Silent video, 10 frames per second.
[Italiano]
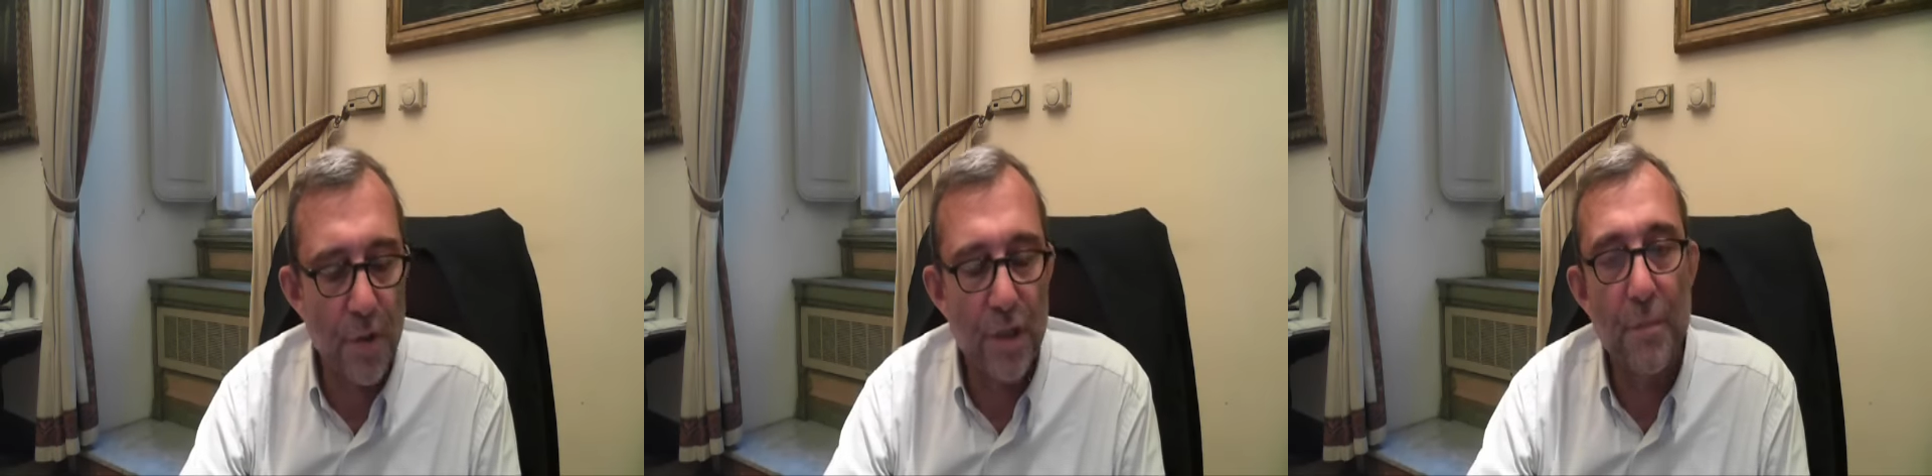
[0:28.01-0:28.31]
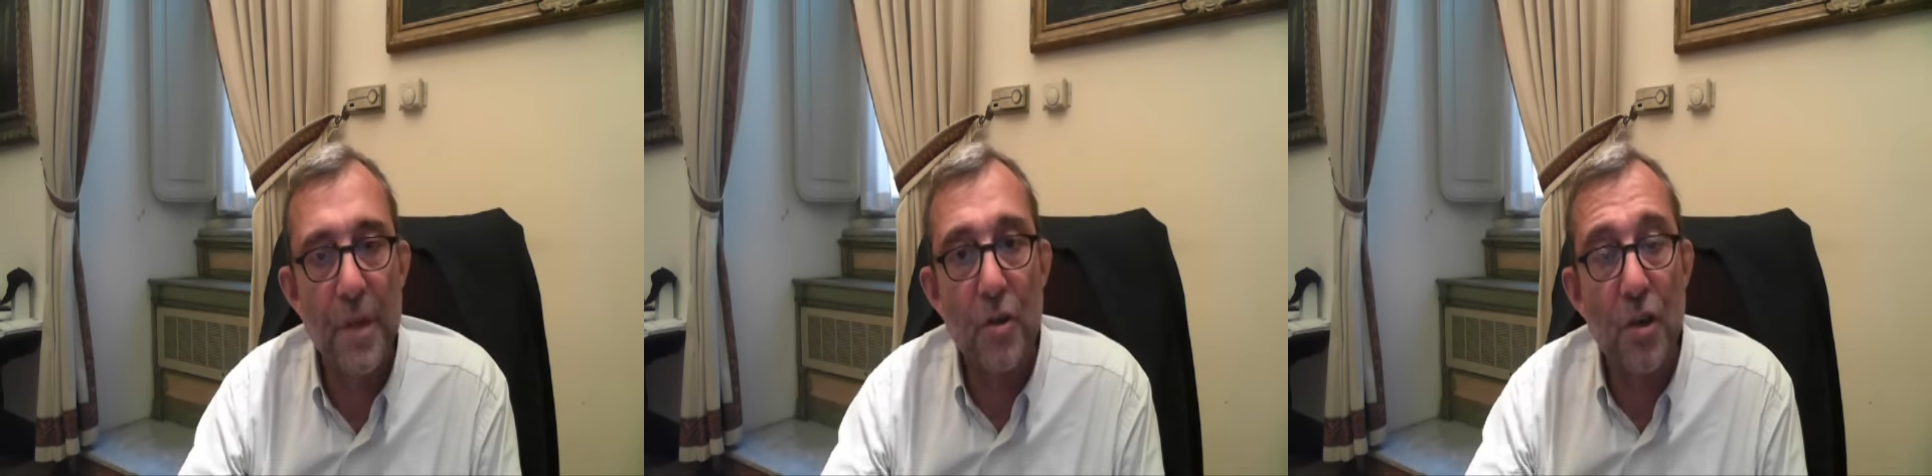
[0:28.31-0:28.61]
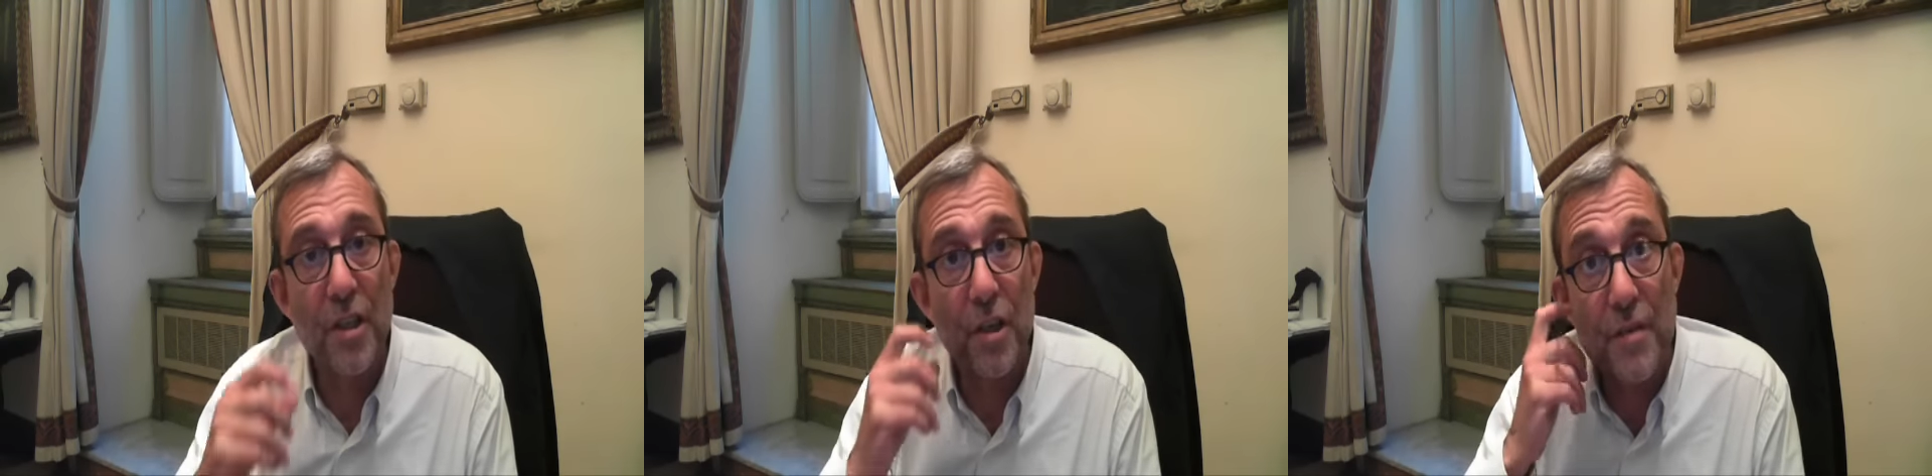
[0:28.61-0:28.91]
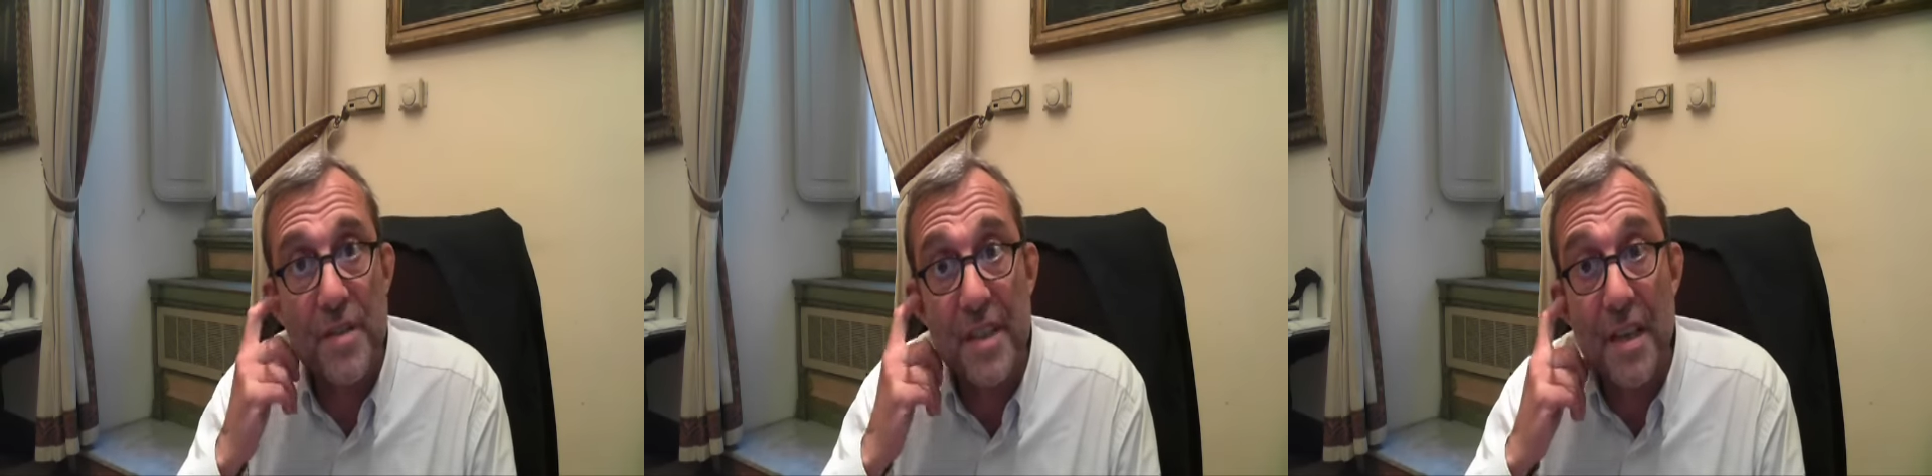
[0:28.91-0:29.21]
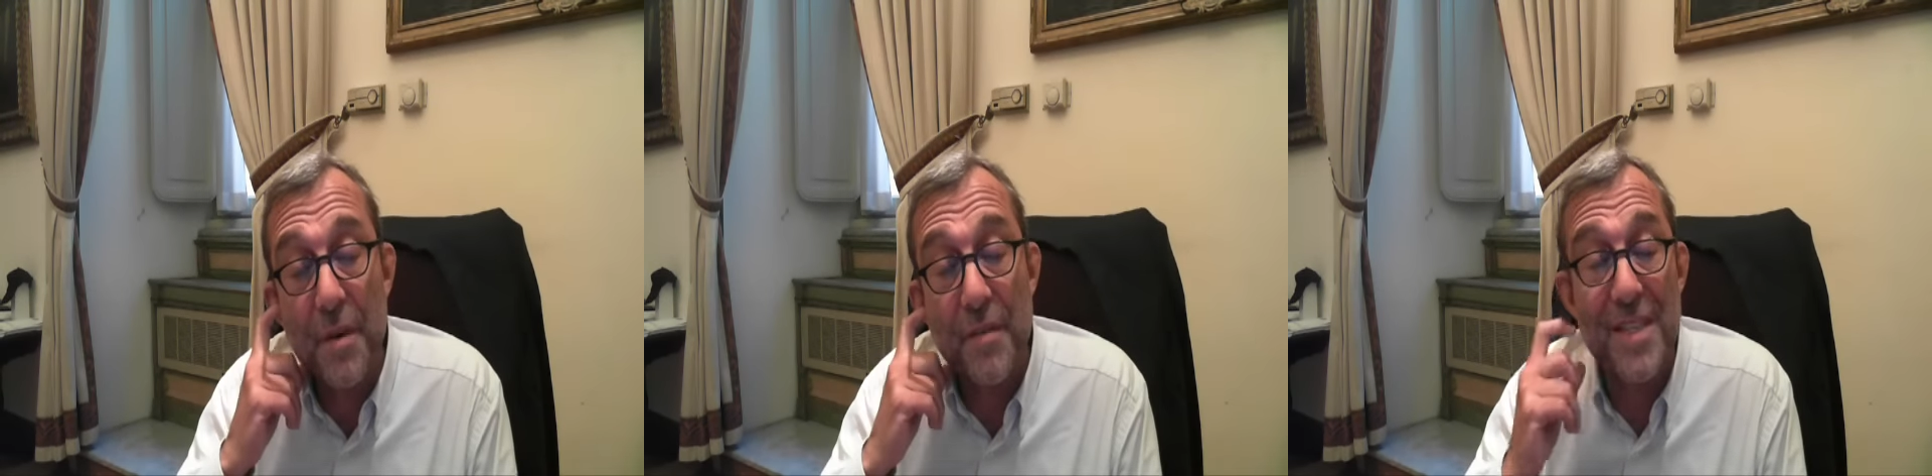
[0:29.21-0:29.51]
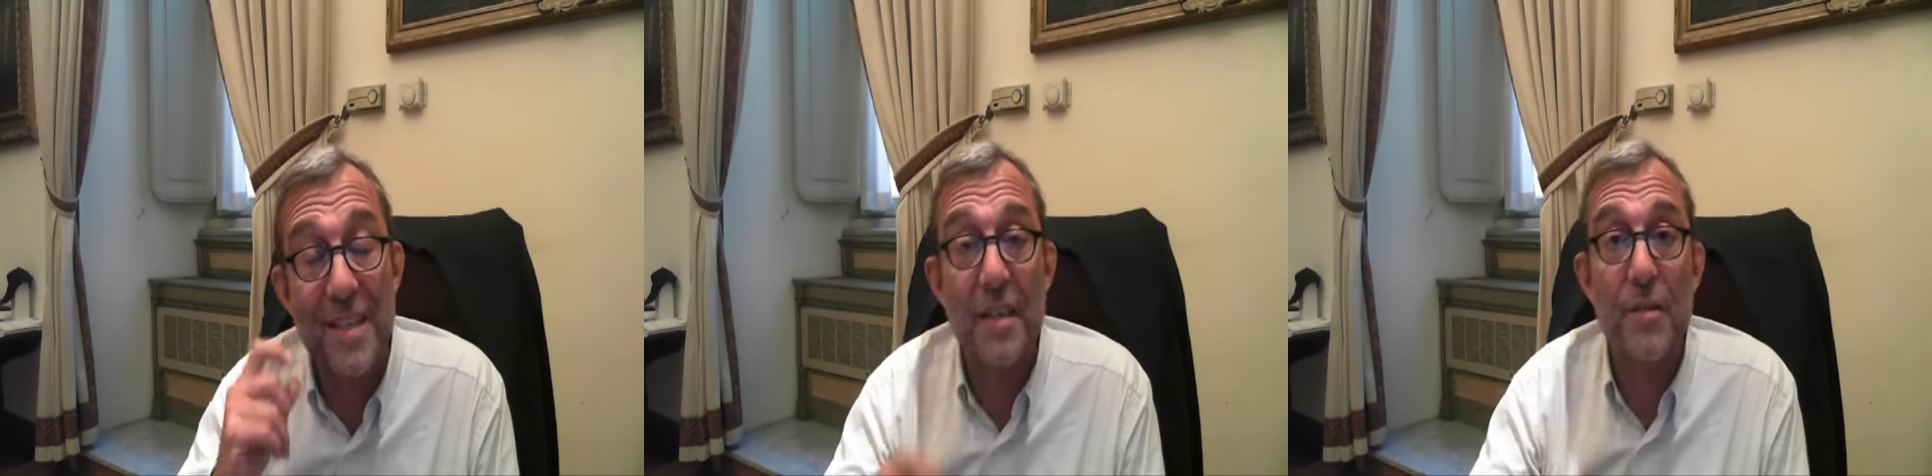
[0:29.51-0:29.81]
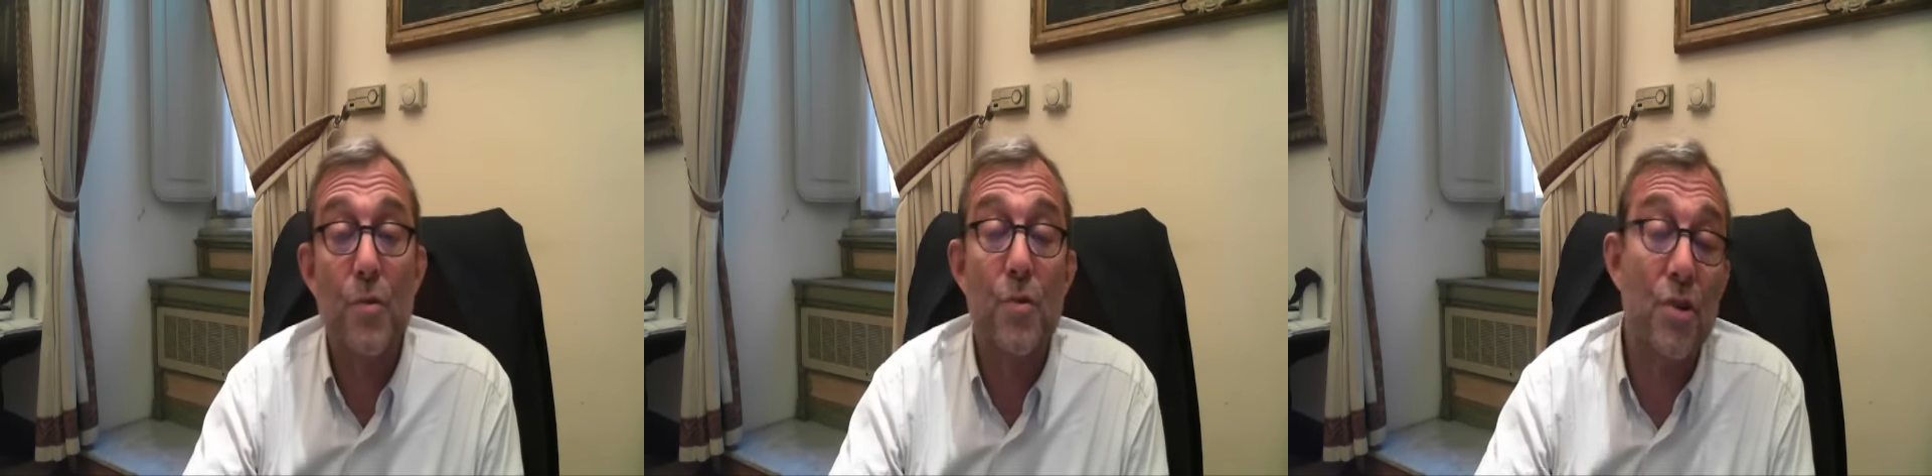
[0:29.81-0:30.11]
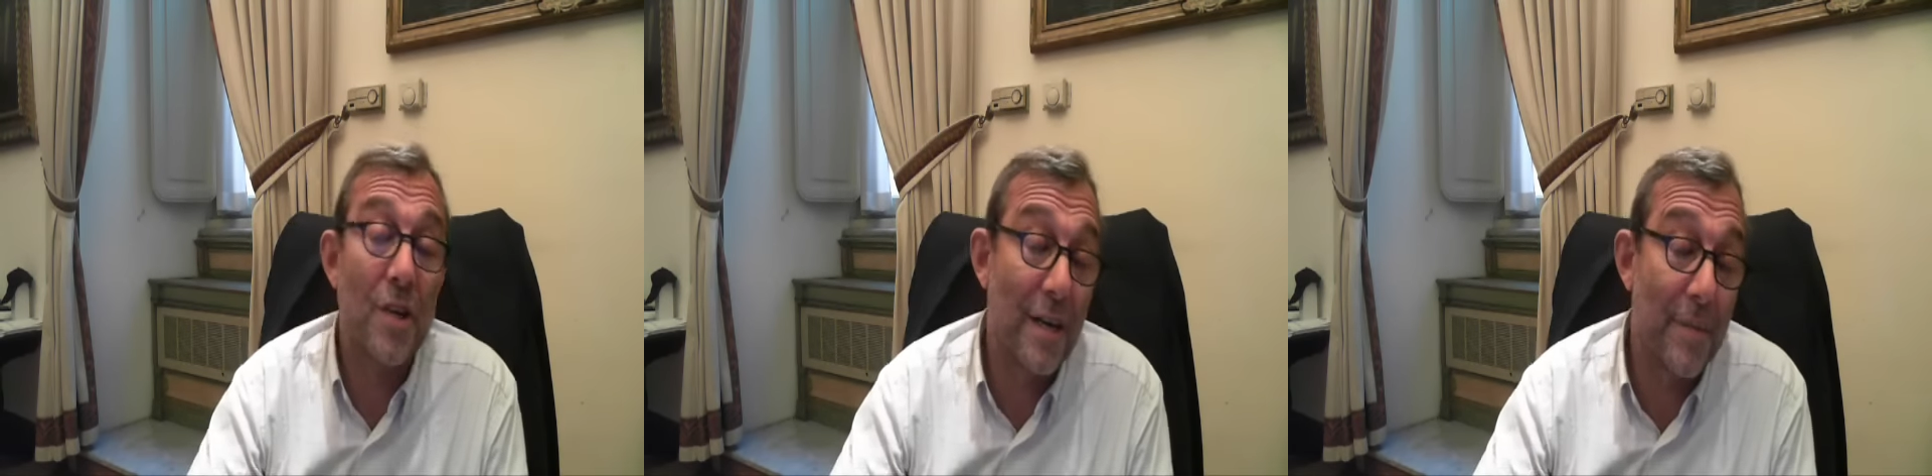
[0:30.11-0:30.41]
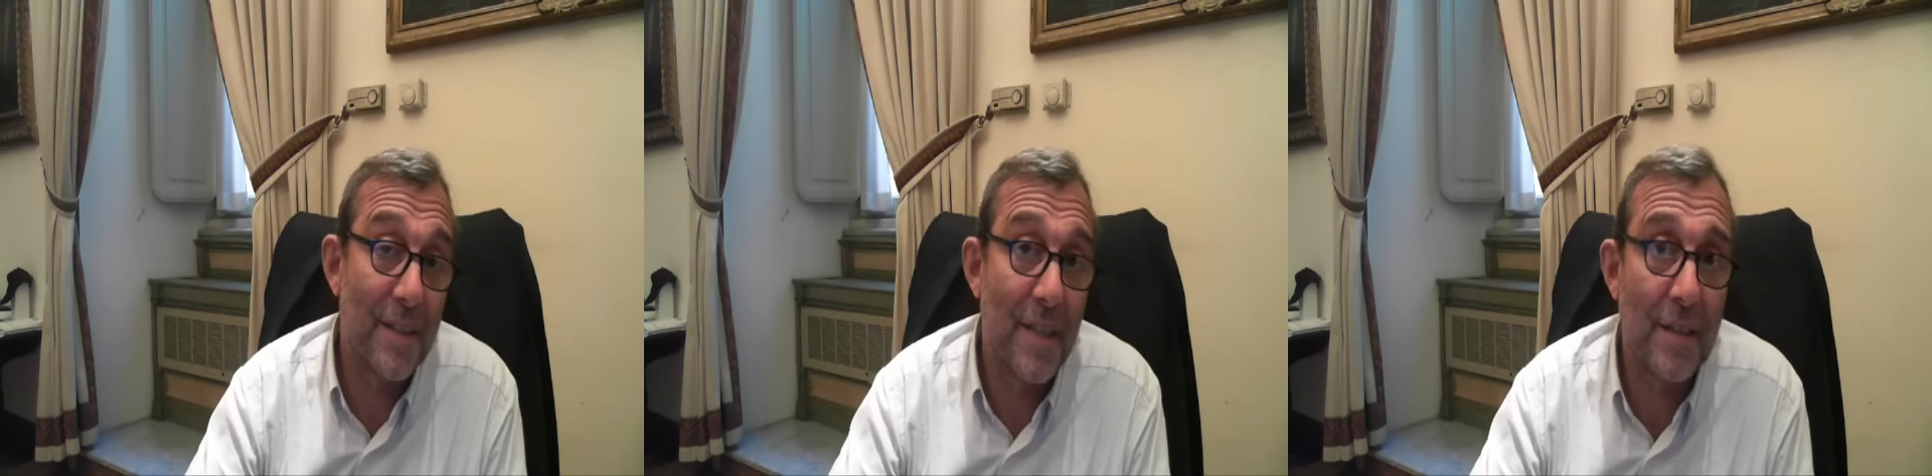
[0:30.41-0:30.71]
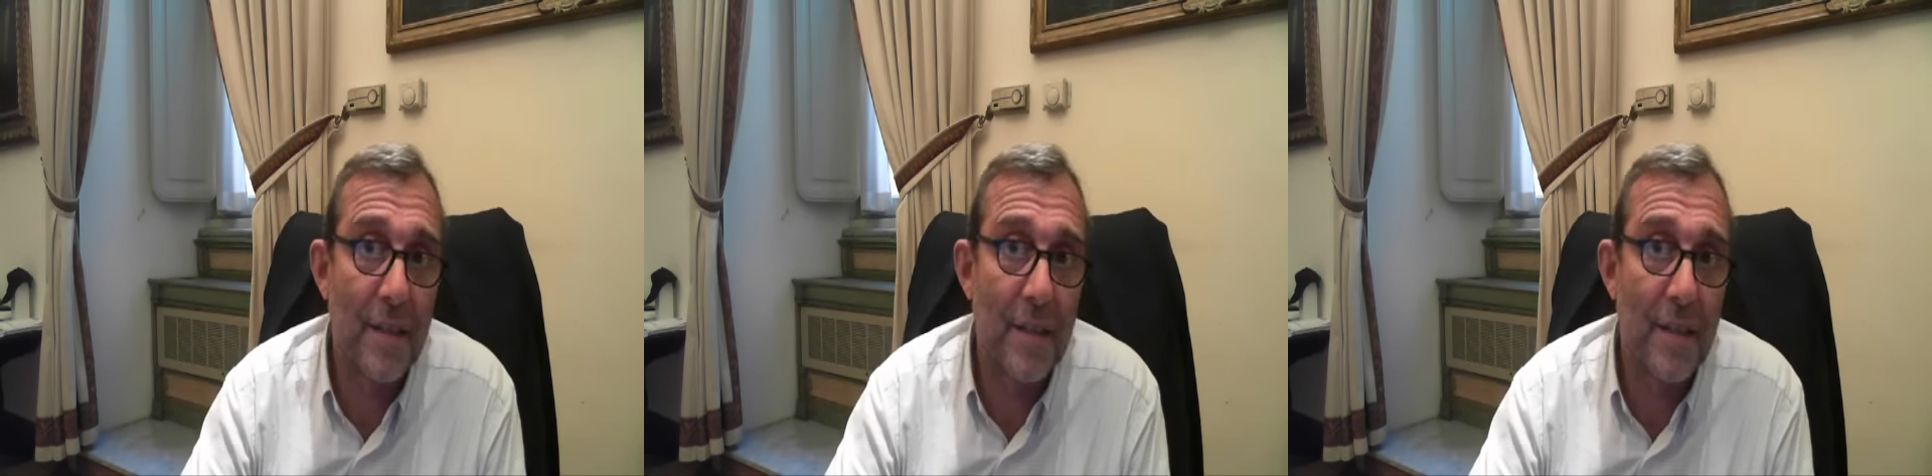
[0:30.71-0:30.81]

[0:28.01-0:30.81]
quindi mercoledì 9 settembre vi è stata la discussione della mattinata,